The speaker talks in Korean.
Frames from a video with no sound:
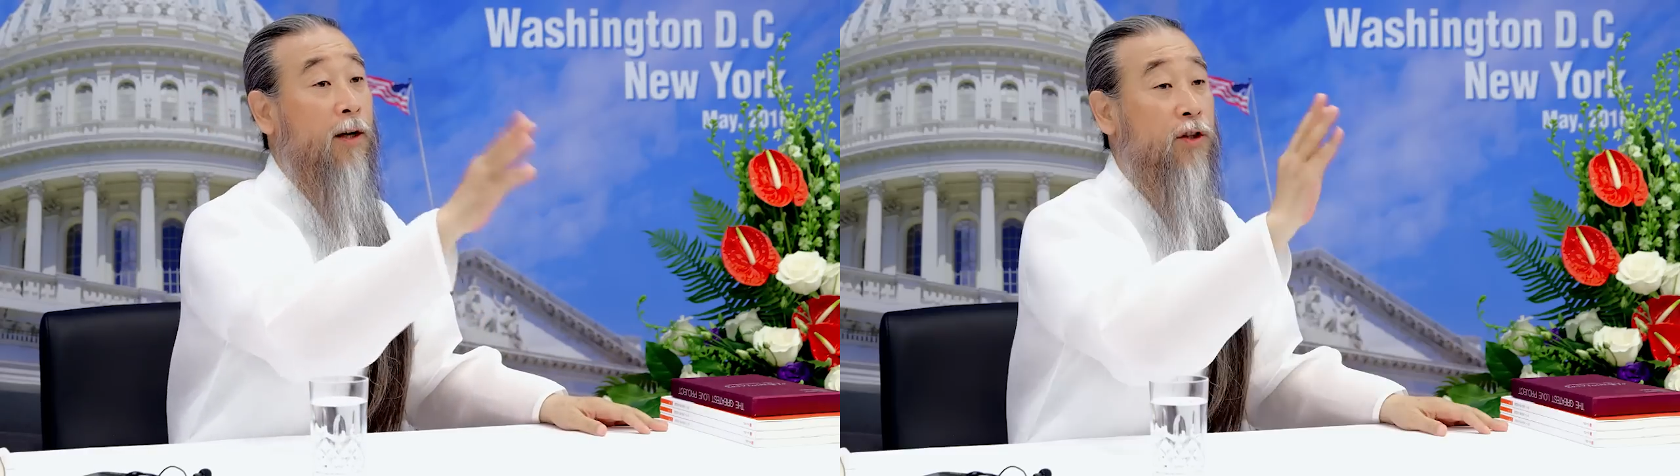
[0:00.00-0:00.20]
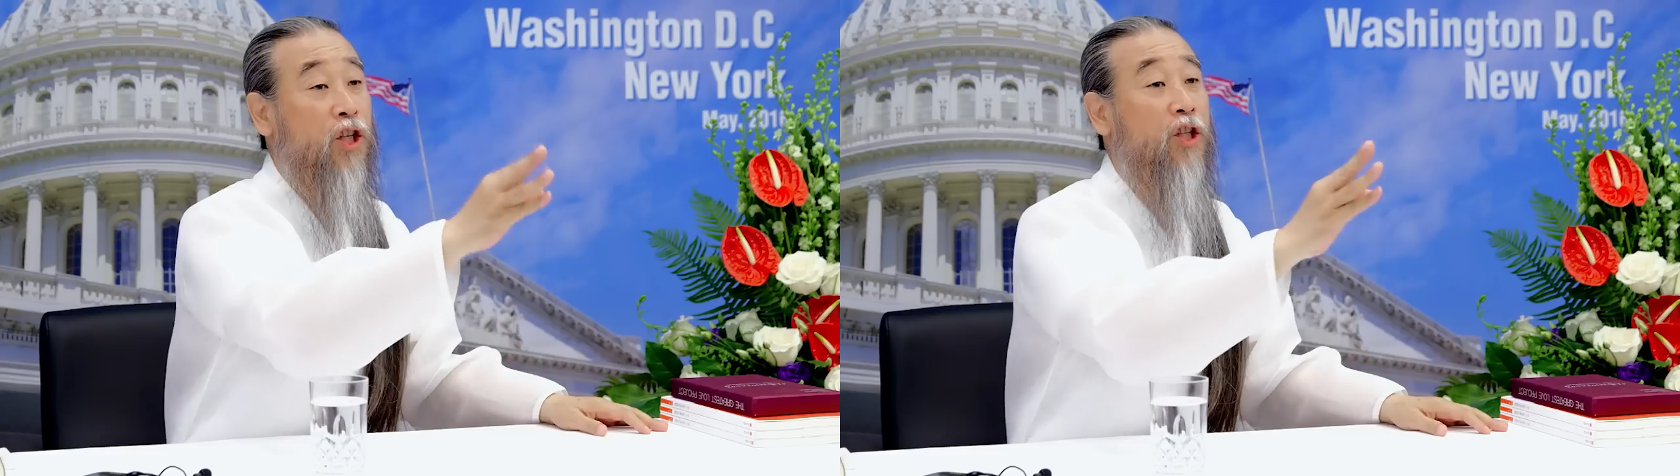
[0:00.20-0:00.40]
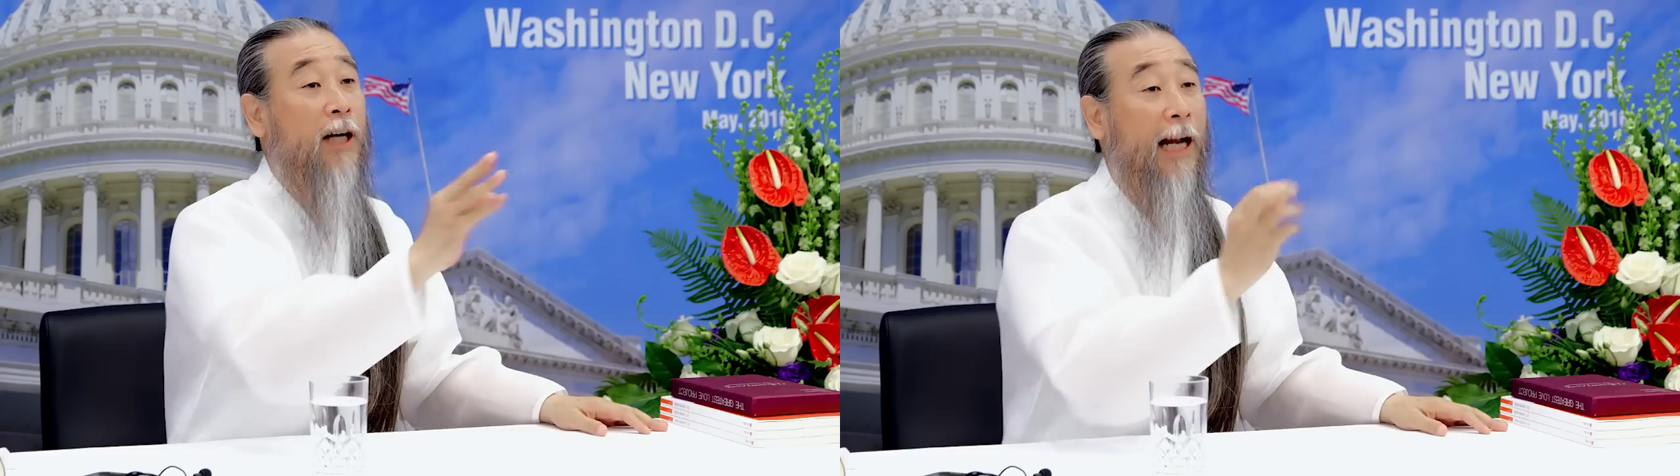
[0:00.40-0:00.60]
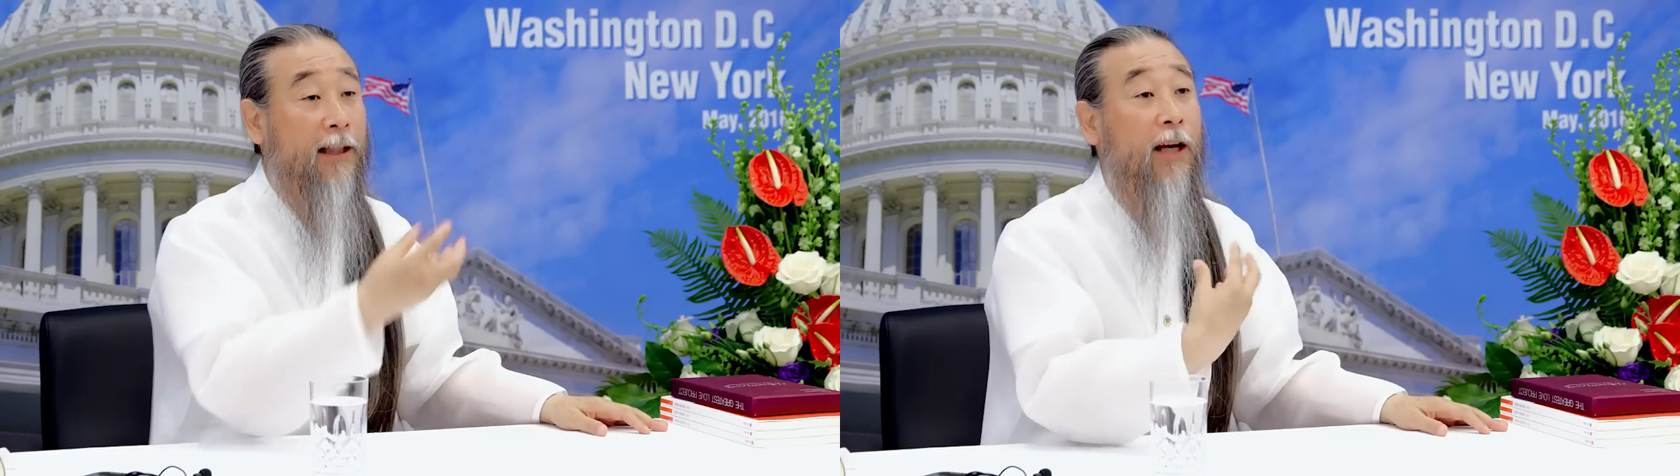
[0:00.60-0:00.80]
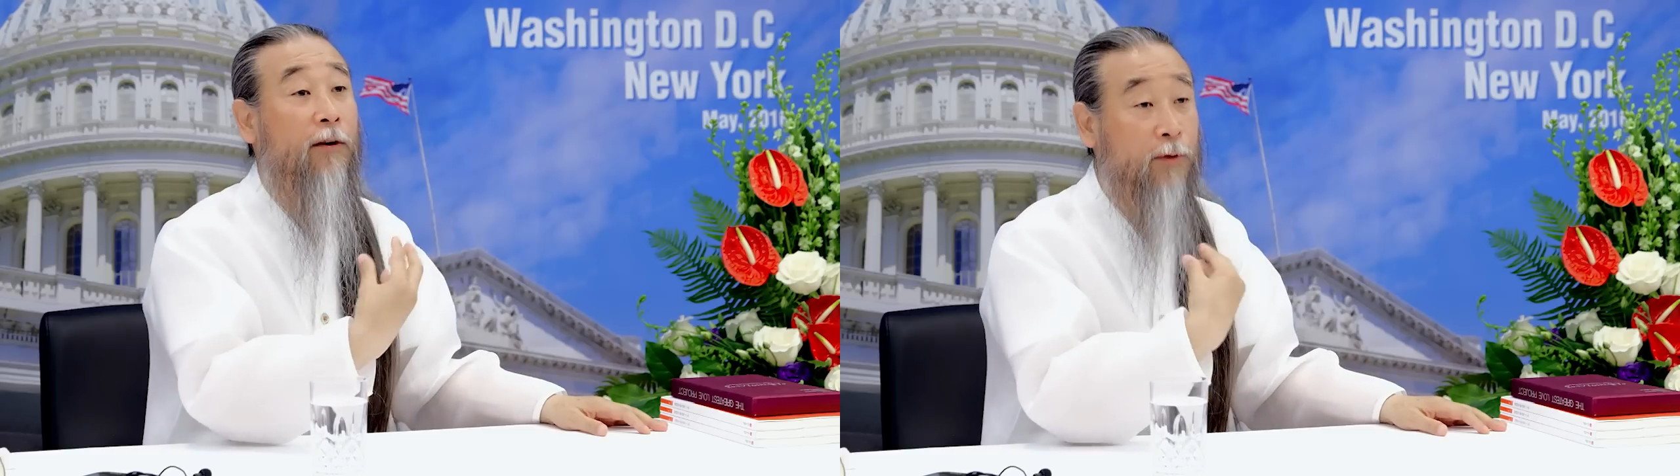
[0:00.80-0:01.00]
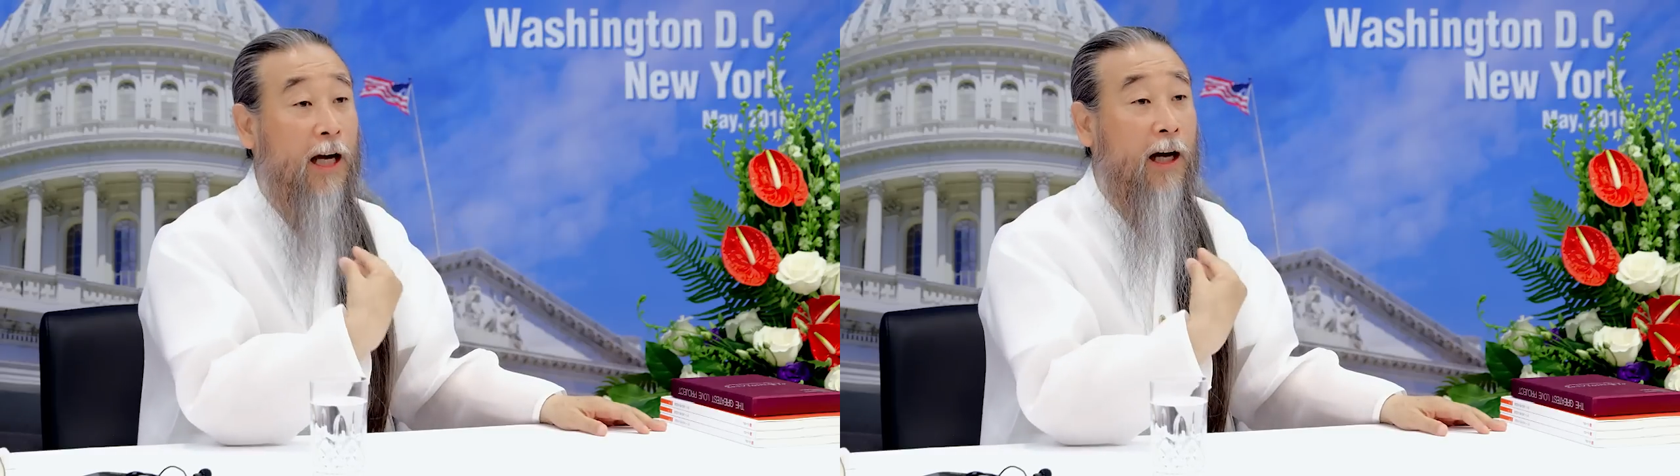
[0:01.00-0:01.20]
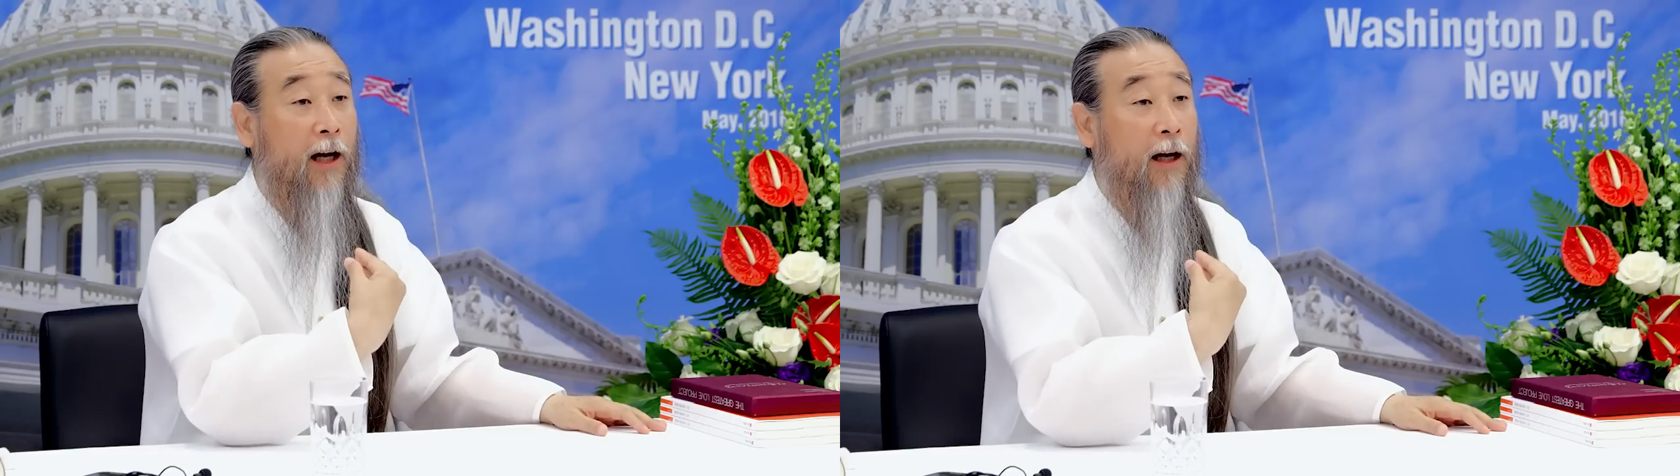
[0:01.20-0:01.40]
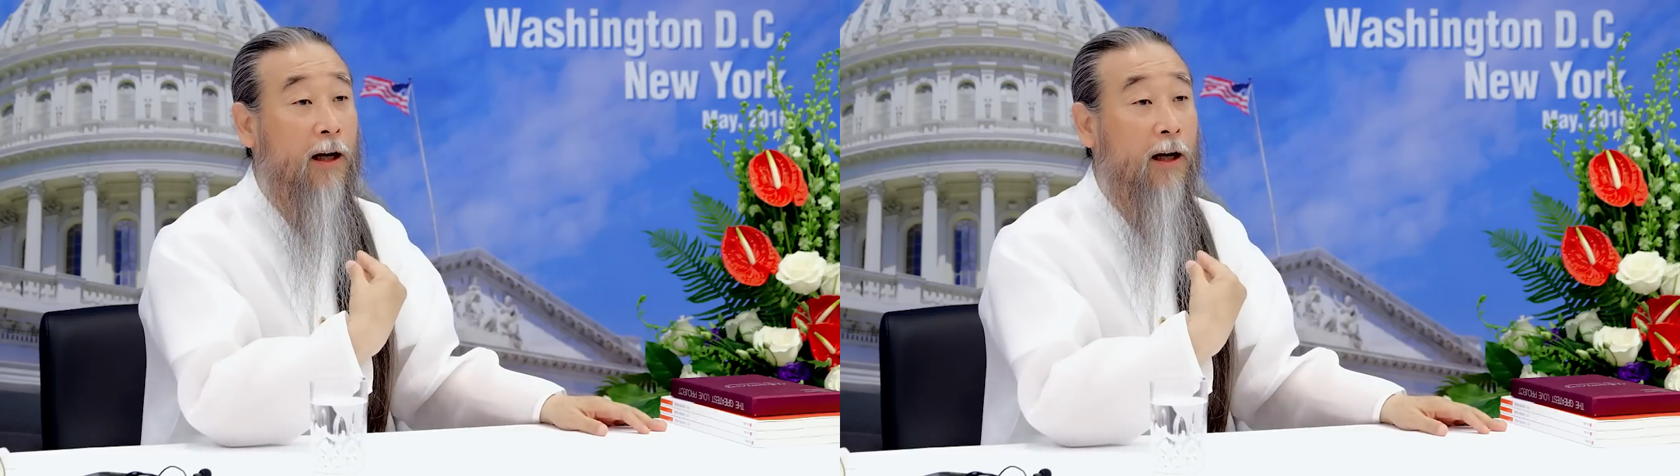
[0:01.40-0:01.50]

지적할 게 없다.